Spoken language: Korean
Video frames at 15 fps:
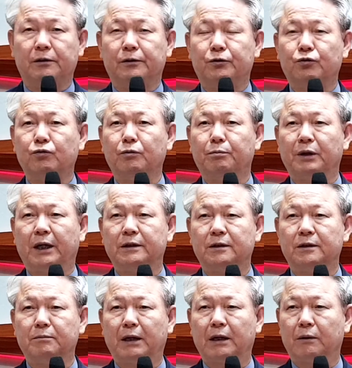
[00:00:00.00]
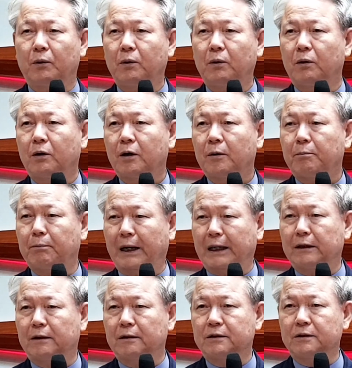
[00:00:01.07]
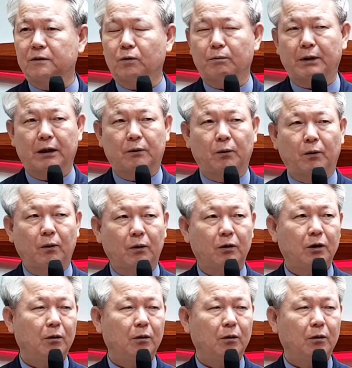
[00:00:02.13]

숭배하지 말고 만들지도 말고